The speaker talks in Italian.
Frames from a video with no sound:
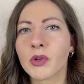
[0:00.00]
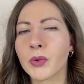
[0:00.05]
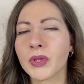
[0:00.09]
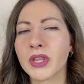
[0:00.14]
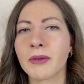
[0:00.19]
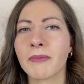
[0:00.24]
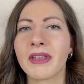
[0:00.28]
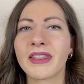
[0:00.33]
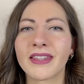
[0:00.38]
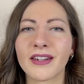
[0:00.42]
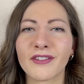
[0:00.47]

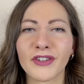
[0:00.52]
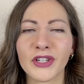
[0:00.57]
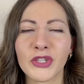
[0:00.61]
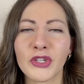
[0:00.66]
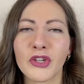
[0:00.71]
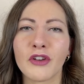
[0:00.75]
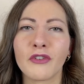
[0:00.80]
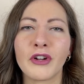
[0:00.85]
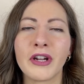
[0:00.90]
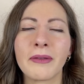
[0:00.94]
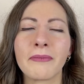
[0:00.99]
quindi mentre
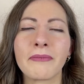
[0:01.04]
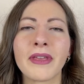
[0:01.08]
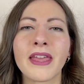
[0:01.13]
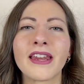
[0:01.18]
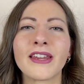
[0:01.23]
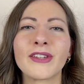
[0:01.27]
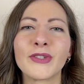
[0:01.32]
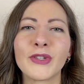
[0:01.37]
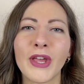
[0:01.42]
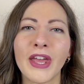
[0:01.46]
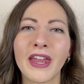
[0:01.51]
facevo le mie
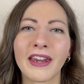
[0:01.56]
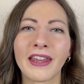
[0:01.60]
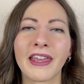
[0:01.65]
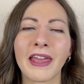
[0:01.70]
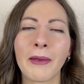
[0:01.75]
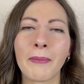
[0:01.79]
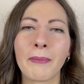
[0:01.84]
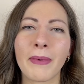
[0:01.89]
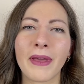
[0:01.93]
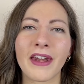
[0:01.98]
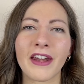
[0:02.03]

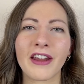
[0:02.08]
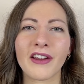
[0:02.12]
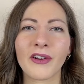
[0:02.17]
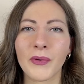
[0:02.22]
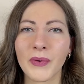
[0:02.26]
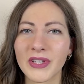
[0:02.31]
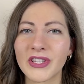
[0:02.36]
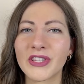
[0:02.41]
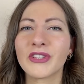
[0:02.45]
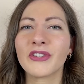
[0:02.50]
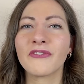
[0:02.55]
ricerche per
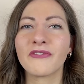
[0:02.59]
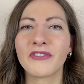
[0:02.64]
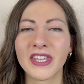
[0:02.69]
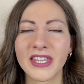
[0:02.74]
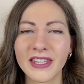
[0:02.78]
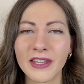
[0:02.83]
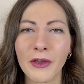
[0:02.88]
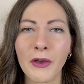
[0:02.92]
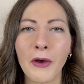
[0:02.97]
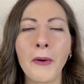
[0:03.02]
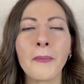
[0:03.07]
questo
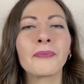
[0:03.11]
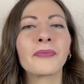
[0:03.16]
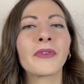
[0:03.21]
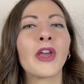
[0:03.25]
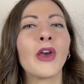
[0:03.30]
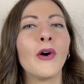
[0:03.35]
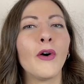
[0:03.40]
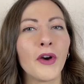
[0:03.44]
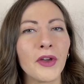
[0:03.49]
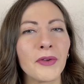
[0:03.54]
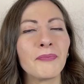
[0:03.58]
video
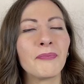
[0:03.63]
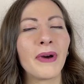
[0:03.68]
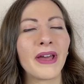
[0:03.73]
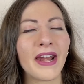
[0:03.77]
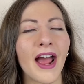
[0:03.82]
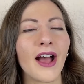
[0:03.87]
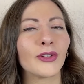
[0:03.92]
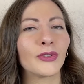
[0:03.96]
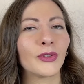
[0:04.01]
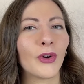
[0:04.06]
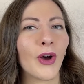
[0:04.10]
ho
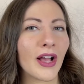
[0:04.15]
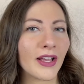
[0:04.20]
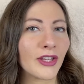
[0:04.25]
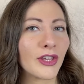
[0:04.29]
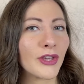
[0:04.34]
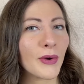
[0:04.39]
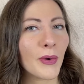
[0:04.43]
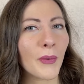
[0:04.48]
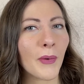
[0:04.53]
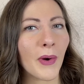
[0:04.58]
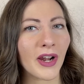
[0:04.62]
imparato
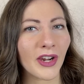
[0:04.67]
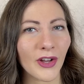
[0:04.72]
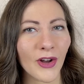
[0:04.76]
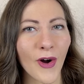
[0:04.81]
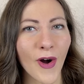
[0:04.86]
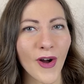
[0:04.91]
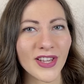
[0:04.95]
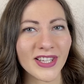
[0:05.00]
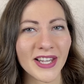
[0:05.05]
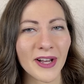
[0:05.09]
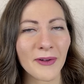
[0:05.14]
anch'io
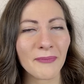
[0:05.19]
qualcosa.